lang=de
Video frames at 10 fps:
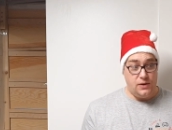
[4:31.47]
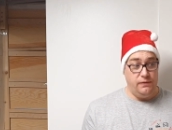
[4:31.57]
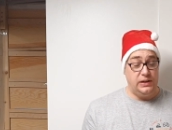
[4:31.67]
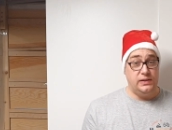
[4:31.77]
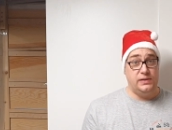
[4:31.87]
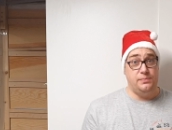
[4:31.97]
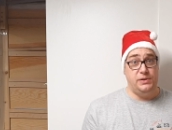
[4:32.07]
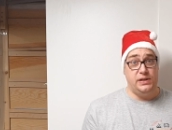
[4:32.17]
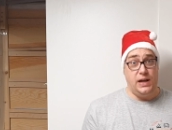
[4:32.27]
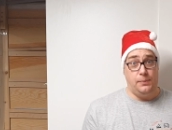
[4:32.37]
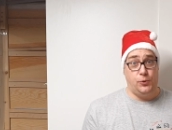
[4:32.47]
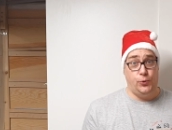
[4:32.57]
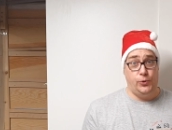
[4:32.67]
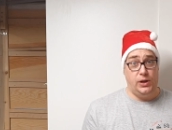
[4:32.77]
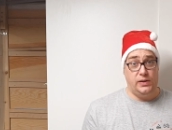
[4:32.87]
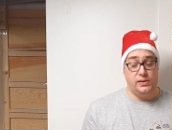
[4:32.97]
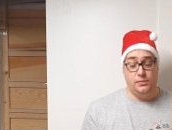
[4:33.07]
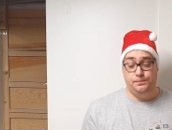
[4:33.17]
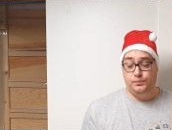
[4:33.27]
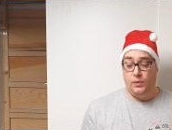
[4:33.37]
werde das ein bisschen abkühlen
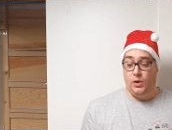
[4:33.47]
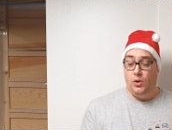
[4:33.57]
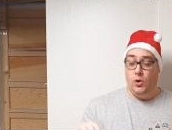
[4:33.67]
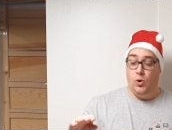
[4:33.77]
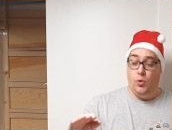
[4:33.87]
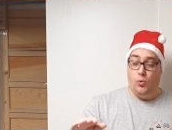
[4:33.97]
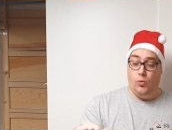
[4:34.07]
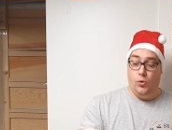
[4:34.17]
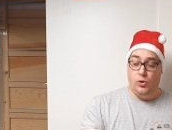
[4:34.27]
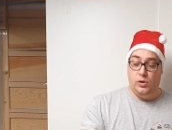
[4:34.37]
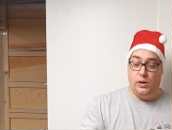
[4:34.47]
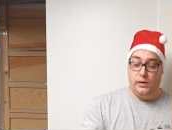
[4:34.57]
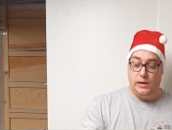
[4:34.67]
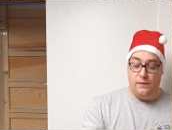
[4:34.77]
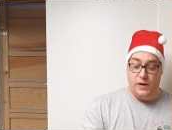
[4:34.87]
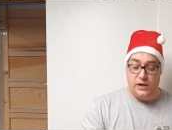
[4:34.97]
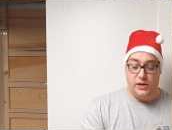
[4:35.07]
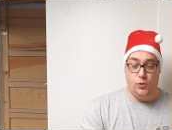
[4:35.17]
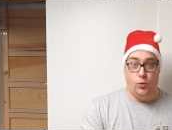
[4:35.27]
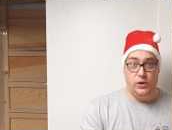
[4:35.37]
lassen und dann werde ich
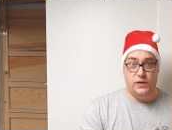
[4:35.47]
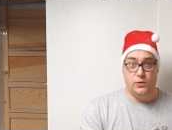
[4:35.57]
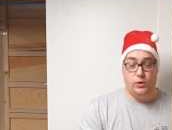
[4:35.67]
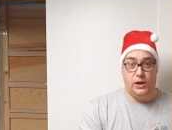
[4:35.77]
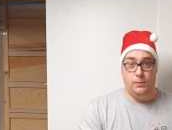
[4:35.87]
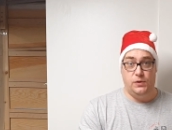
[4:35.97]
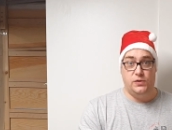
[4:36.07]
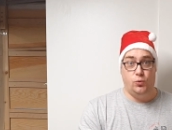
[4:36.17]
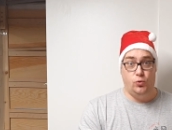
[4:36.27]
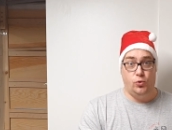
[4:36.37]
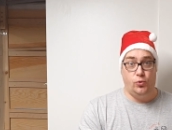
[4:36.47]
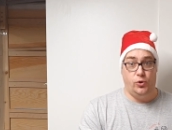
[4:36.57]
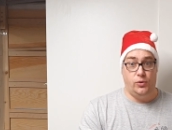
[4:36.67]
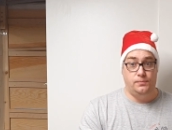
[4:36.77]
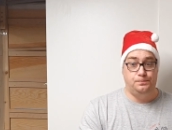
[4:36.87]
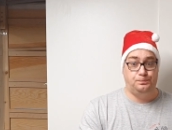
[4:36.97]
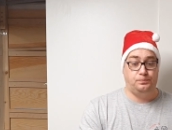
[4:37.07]
den Honig zugeben, das unterrühren.